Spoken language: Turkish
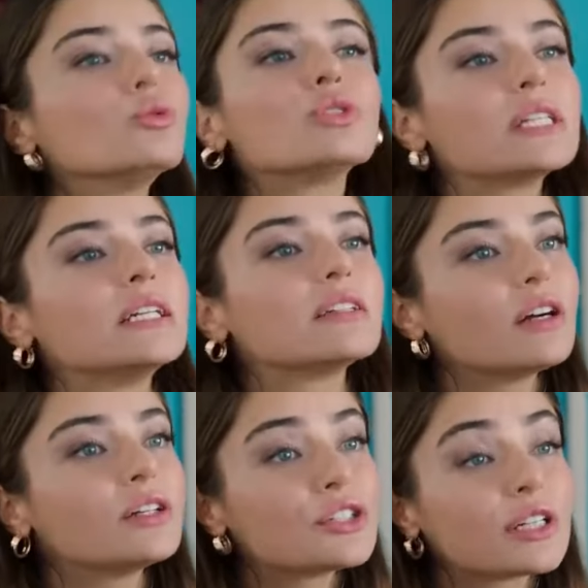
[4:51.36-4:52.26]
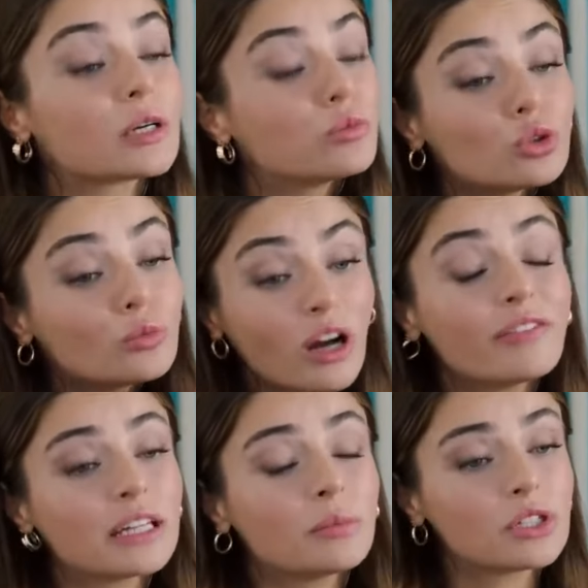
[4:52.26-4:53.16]
bugün seninle tartışarak bugünü
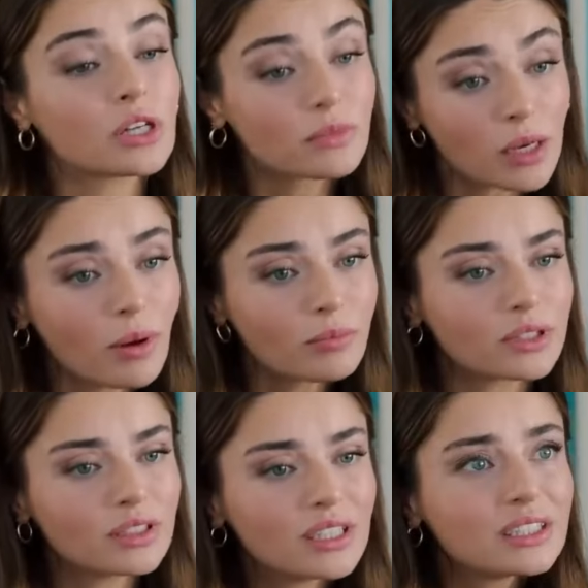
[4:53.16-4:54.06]
mahvedemeyeceğim tamam mı?